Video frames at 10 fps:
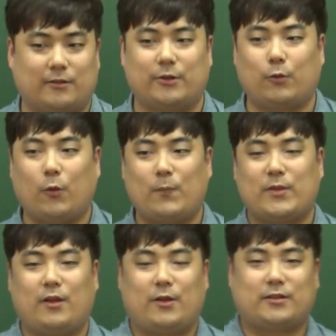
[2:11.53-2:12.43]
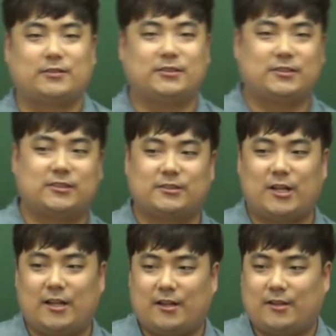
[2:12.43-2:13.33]
그리고 그
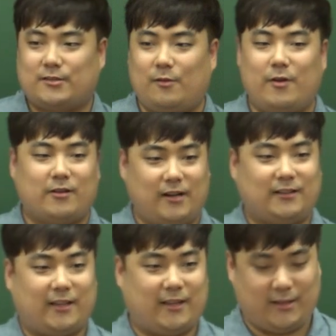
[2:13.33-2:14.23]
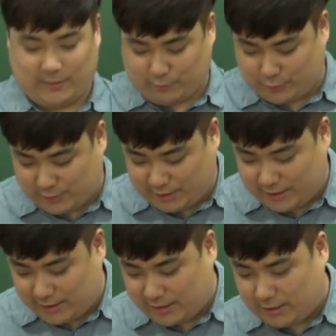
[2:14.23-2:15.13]
설명을 할 때
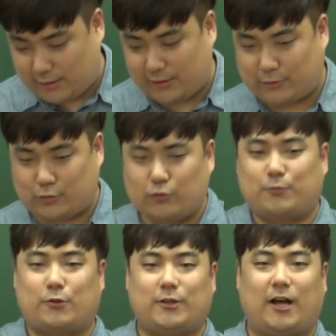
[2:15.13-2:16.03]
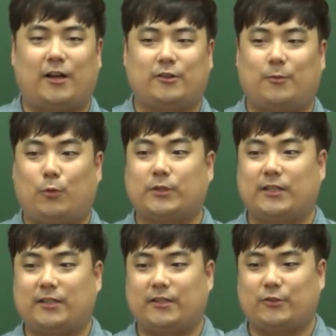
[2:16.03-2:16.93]
문제를 쭉 풀어나가는
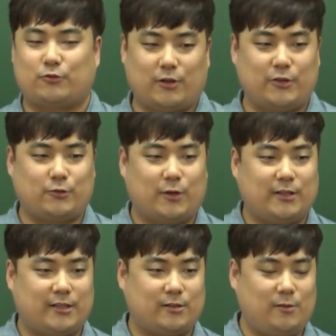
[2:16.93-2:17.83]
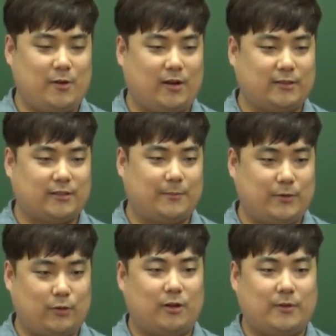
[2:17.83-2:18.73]
것보다는 중간중간에 설명 같은 게
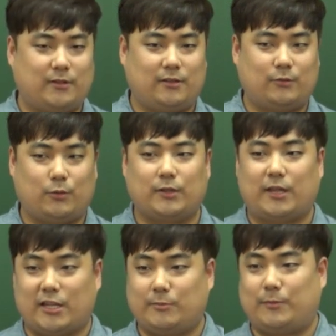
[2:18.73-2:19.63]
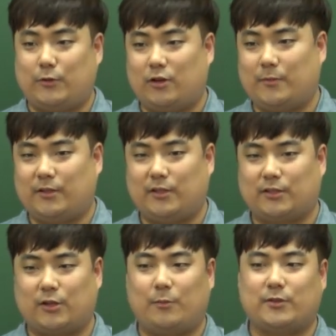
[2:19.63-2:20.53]
필요하면은 또는 개념이 필요하면은
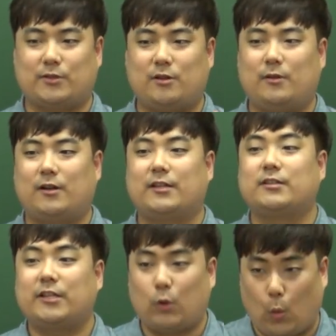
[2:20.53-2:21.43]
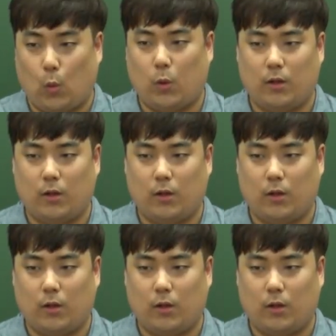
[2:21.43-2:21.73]
그걸 먼저 설명을 해드리고